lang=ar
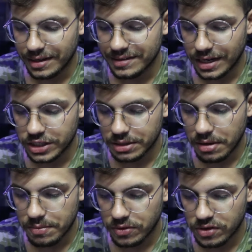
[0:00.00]
تنصح
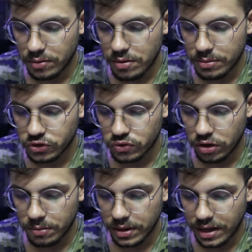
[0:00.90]
الشباب يسووا
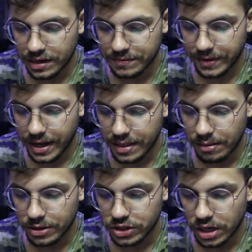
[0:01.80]
مشروعهم الخاص في هذا
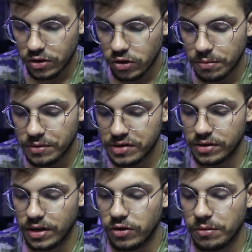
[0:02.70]
المجال أخوكم من
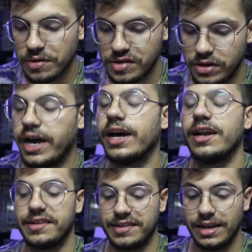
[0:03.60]
أخوكم من السعودية
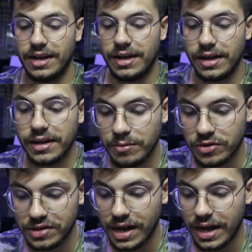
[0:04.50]
عراسي يا
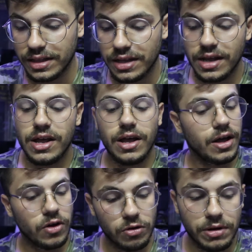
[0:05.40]
مساعد
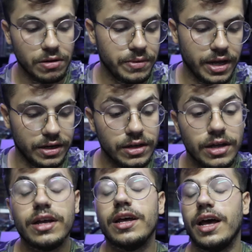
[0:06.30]
أخوكم من لبنان
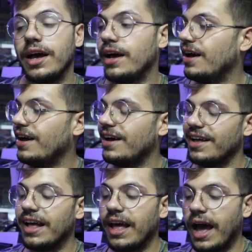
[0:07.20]

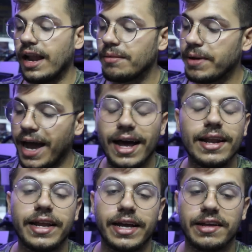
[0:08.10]
أه هلا
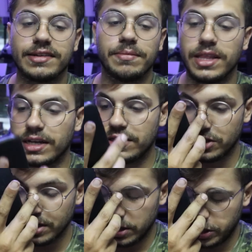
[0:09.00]
بحال ليك اذا بدك
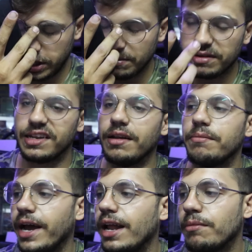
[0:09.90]
تشتغل شيء
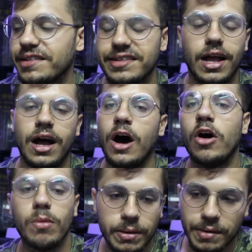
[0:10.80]
مثلا بهالمصلحه
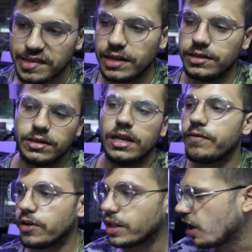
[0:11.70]
او بمصلحه
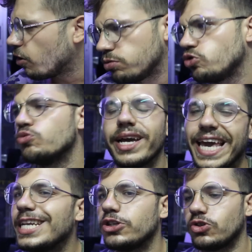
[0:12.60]
التليفونات او بشو ما
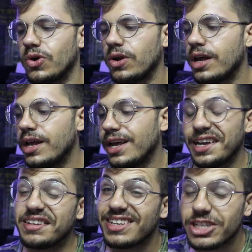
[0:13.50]
كان الشغل
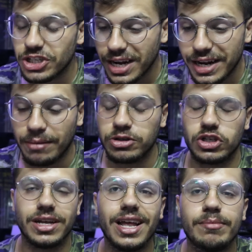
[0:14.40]
اذا الشغله اللي عم
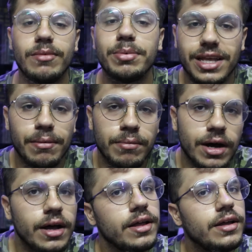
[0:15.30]
تشتغلها ما
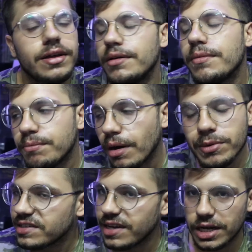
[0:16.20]
بتحبها ما
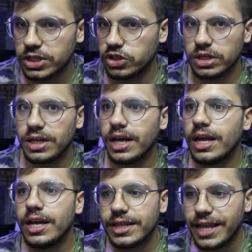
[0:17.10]
بنصحك تشتغلها
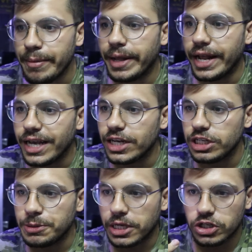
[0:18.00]
دايما اي
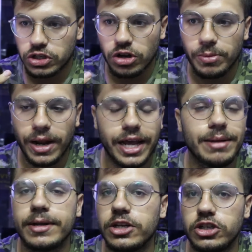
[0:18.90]
شيء بدك تشتغله
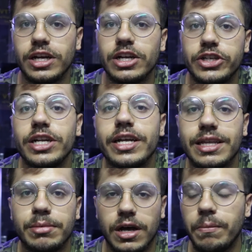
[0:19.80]
بالحياه بدك تشتغل شيء اللي
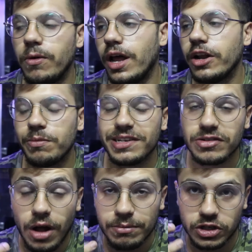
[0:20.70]
انت بتحبه لانه بس
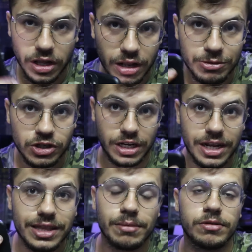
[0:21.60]
تكون عم تشتغل بالشيء
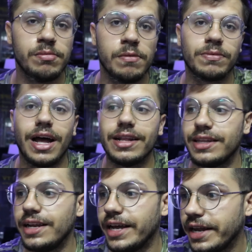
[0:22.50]
اللي انت بتحبه
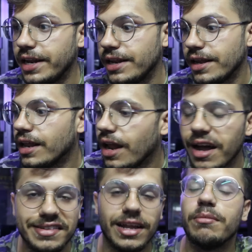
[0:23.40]
بتعطي يعني
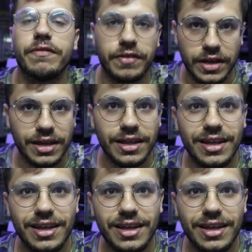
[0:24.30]
الاقصى ما فيك